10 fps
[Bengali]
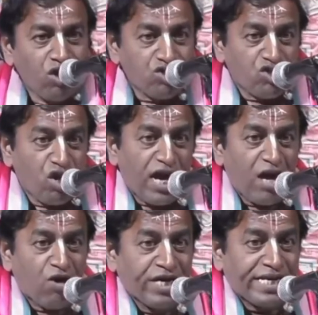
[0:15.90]
তখন
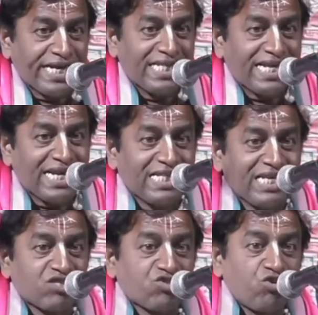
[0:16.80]
সখাগণ কেঁদে
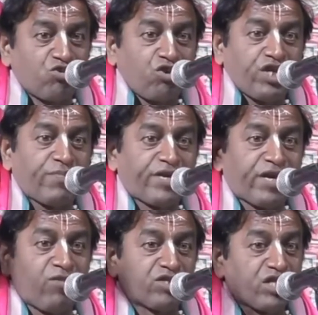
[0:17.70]
কেঁদে
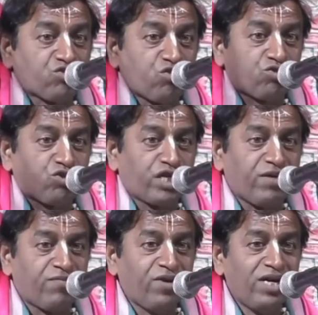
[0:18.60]
সূর্যদেবকে বলছে
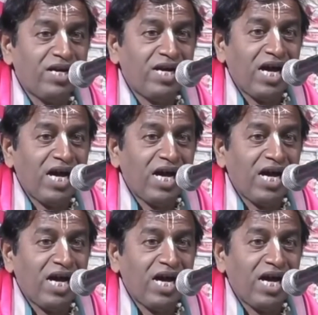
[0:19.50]
সূর্যদেব